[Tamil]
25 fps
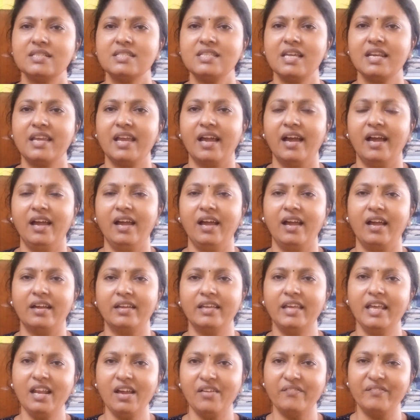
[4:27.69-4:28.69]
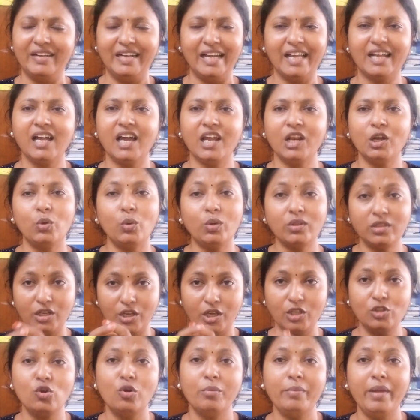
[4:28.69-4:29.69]
சரியா ஏன்னா வெள்ளக்காரன் கொடுத்து
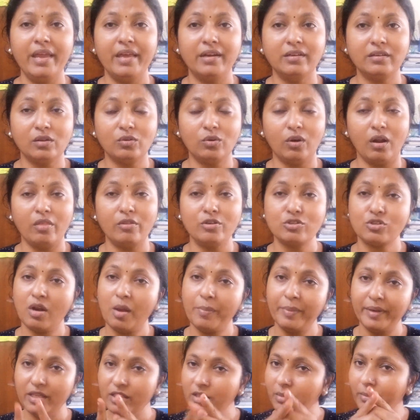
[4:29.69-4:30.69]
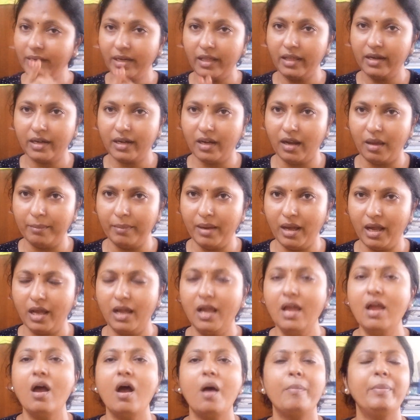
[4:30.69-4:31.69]
எதுவுமே இருக்கக்கூடாதுன்னு சொன்னா அப்ப இது மட்டும் இருக்கலாமா
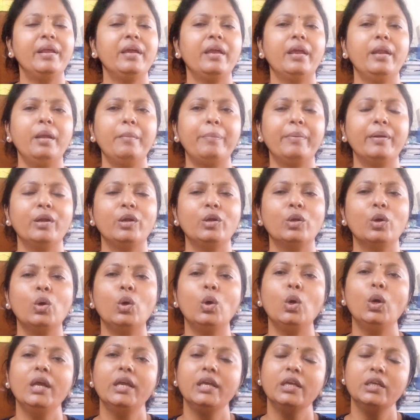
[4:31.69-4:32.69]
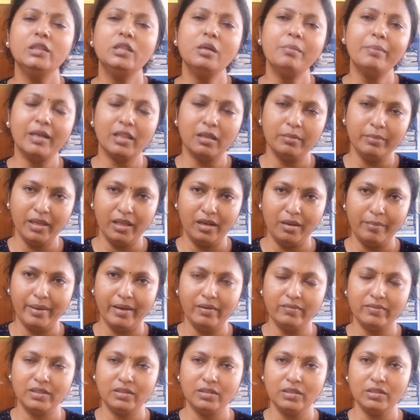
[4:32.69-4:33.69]
அப்ப நீங்க என்ன பண்ணணும் இந்து மதம்னு
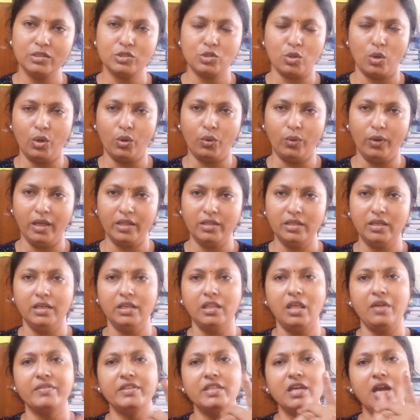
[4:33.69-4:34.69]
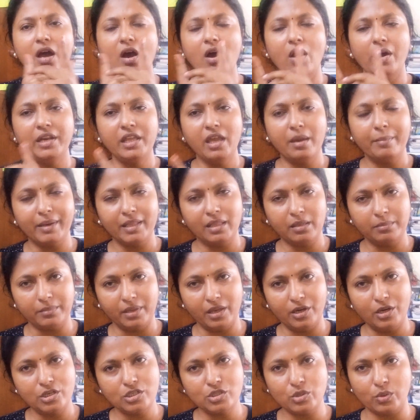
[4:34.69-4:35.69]
இனிமேல் வந்து சொல்லக்கூடாது இதை வந்து ஆரிய மதம்
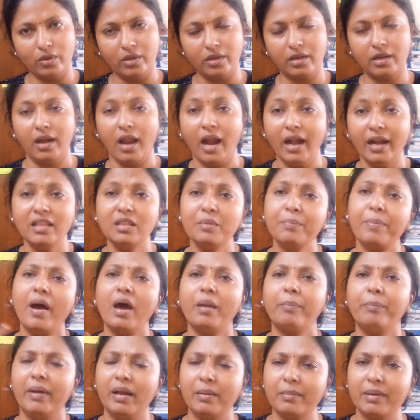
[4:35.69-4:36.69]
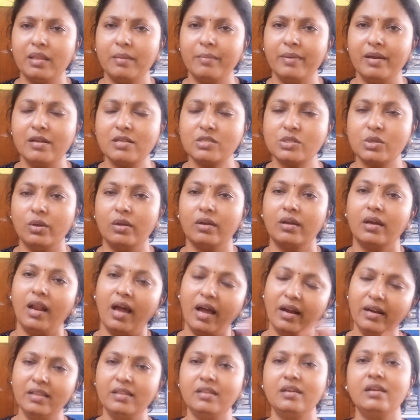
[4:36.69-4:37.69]
என்று சொல்லுங்கள் அல்லது பார்ப்பன மதம் என்று சொல்லுங்கள்
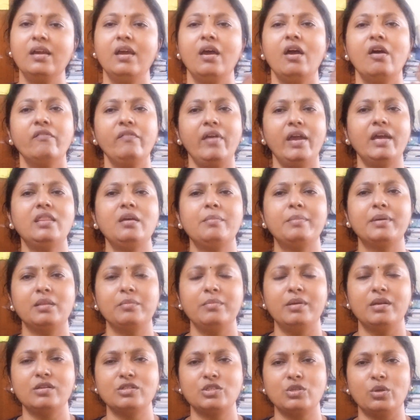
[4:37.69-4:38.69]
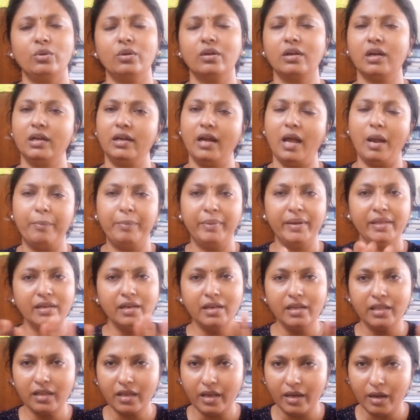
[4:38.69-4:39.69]
அல்லது வேத மதம் என்று சொல்லுங்கள்
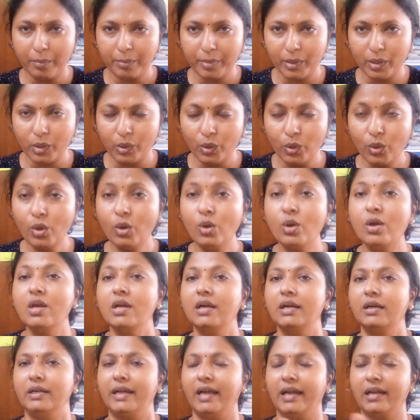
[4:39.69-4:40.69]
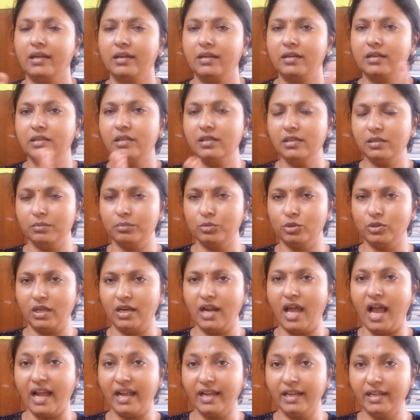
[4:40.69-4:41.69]
அப்படின்னு நீங்க என்ன பண்ணணும் டக்குன்னு
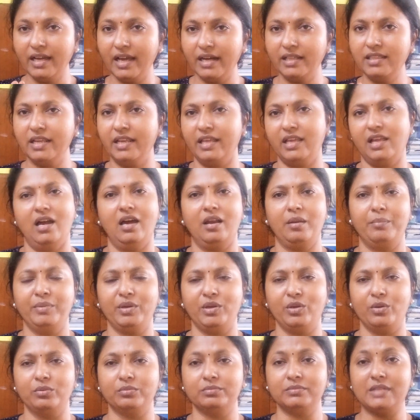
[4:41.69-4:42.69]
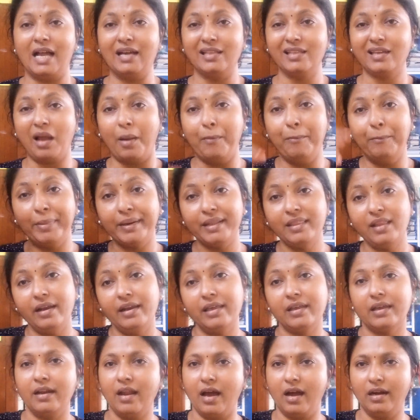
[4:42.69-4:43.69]
முதல்ல அங்கிருந்து நீங்க ஆரம்பிக்கணும் அதுக்கப்புறம்
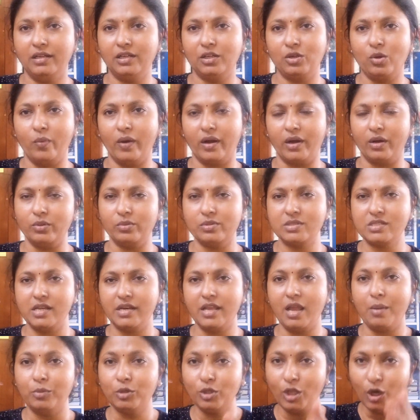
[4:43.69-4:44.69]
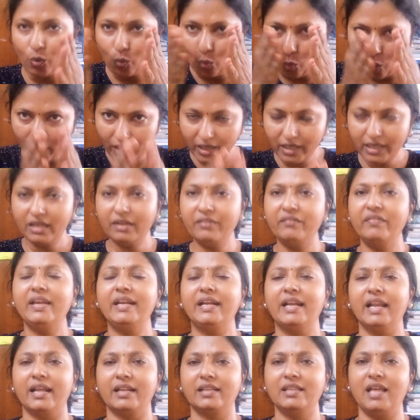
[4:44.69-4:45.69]
தான் நீங்க நாட்டுக்கு வரணும் சரியா முதல்ல உங்க
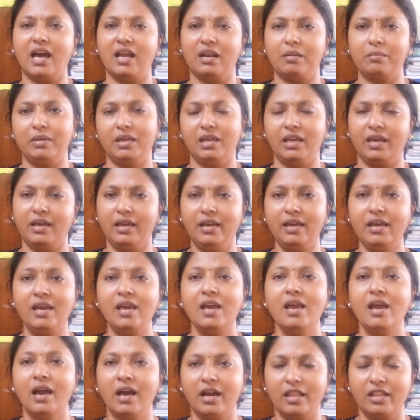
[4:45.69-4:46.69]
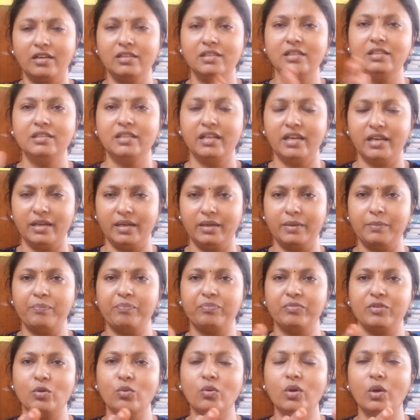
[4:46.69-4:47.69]
வீட்டுல இருந்து ஆரம்பிங்க அதாவது இந்த
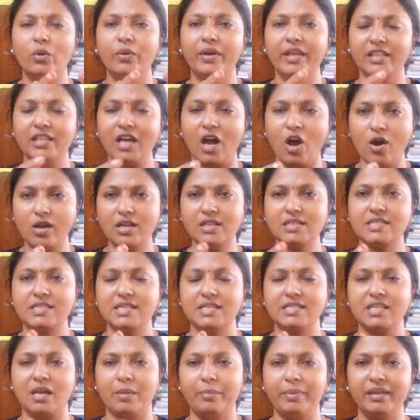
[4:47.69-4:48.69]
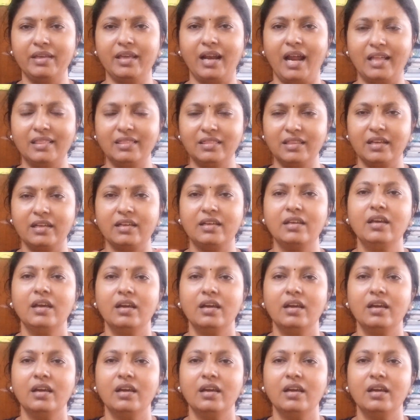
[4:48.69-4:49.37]
உங்களுடைய இந்த ஆர்எஸ்எஸ் அப்படிங்கிற அந்த